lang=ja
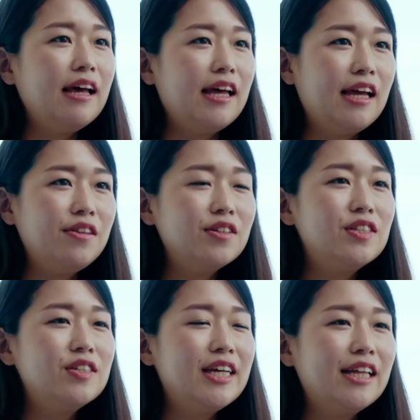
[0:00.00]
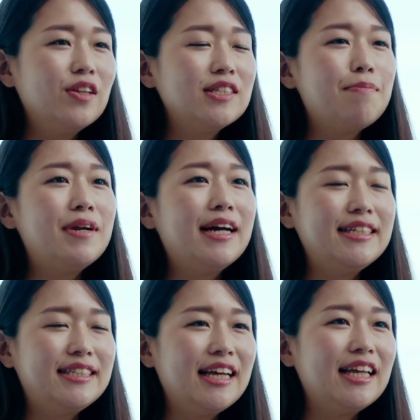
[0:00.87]

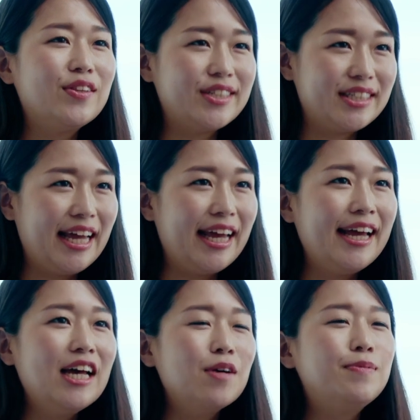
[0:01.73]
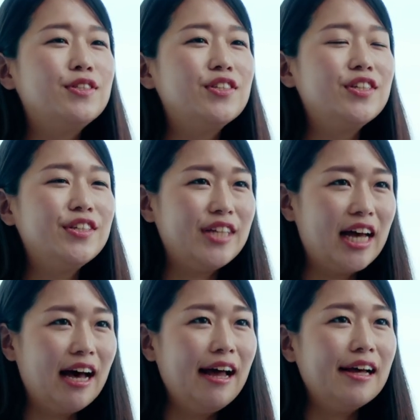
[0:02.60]
エンドツーエンドサプライチェーンとして物流
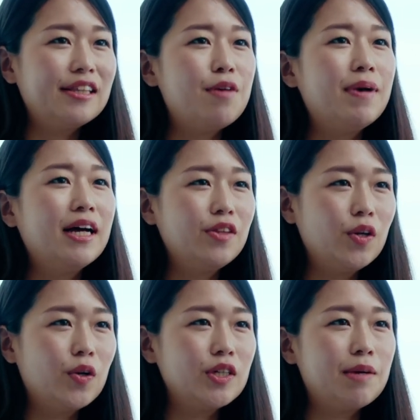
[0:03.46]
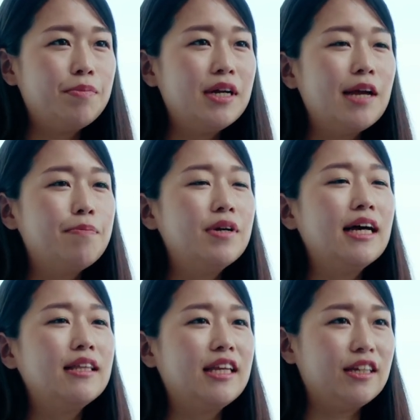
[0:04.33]
やデマンド、
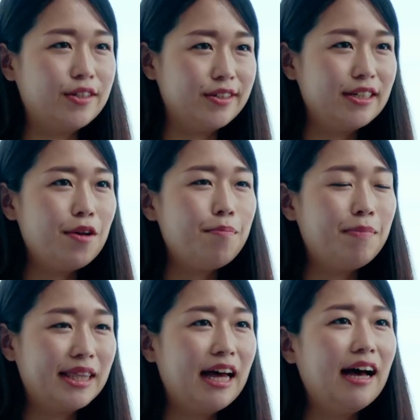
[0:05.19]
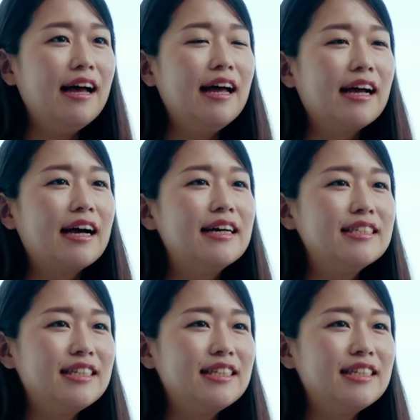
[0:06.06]
サプライプランニング、また間